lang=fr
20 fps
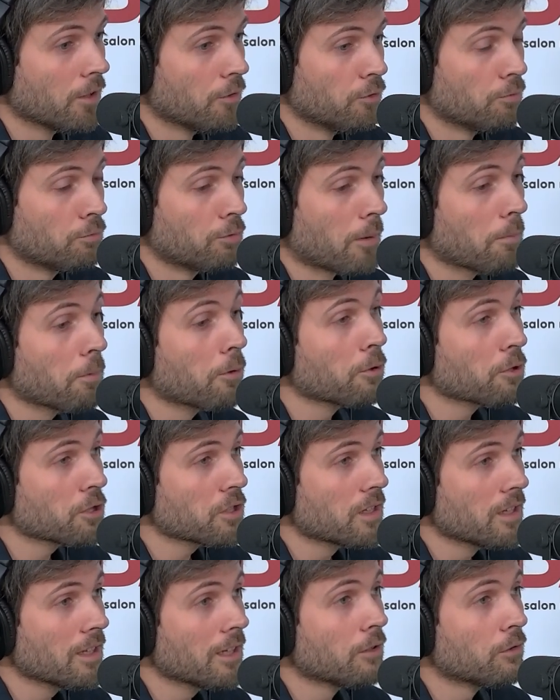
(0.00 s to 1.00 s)
de pouvoir
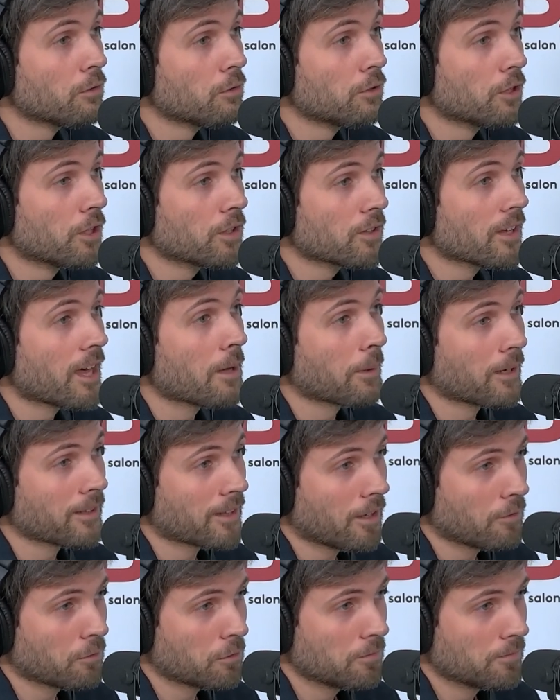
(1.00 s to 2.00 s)
projeter une note après
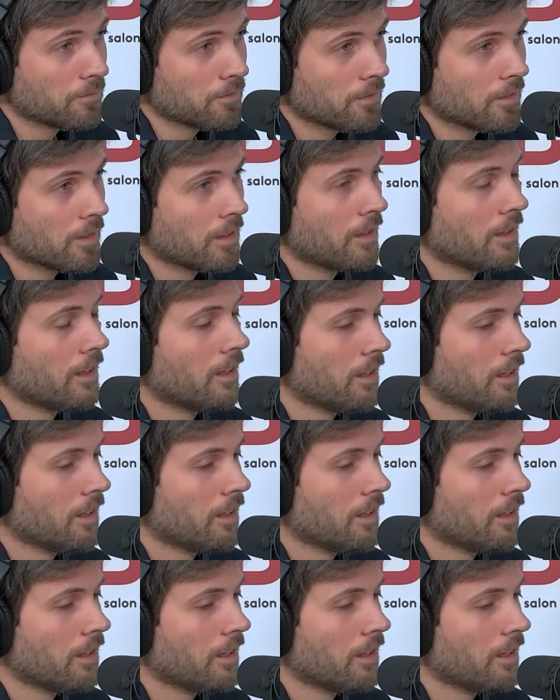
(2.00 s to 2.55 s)
travaux. Mhm.